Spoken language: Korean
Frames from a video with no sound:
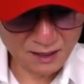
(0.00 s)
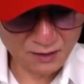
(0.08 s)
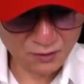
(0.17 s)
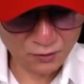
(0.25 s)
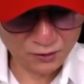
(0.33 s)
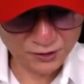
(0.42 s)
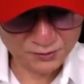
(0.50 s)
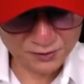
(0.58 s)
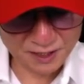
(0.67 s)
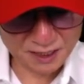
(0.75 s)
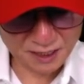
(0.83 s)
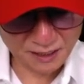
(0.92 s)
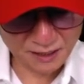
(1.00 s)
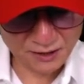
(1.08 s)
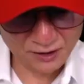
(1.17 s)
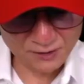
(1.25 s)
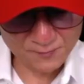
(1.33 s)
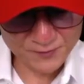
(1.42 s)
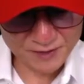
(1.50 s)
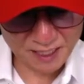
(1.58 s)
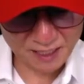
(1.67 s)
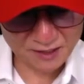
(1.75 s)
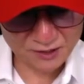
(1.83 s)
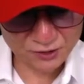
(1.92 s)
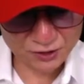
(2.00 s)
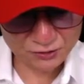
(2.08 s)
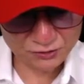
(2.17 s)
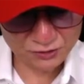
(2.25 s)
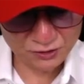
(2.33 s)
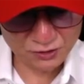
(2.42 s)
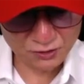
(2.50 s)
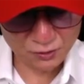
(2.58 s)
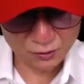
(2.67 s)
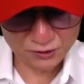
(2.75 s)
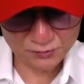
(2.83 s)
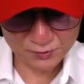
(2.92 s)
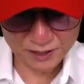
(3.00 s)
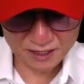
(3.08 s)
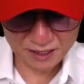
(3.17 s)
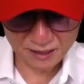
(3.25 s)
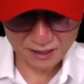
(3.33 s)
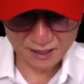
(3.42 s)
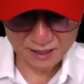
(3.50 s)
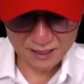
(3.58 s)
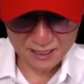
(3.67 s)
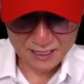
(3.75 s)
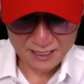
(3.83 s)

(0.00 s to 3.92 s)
올드 브릿지인가요? 지하지 기수, 콜드 브릿지.